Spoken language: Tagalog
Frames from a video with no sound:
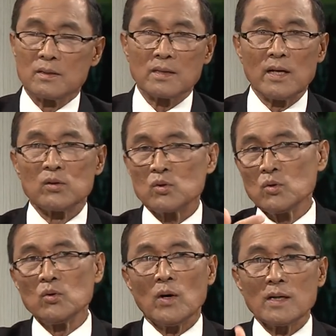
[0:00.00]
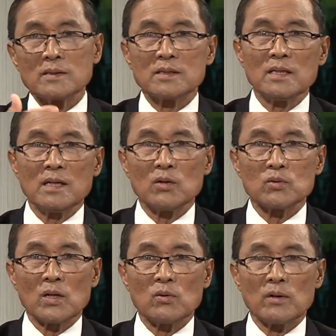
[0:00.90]
Taintuno ag silaw
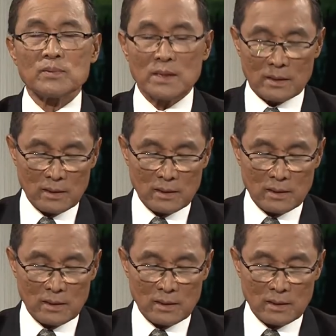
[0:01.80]
tayo kapsat.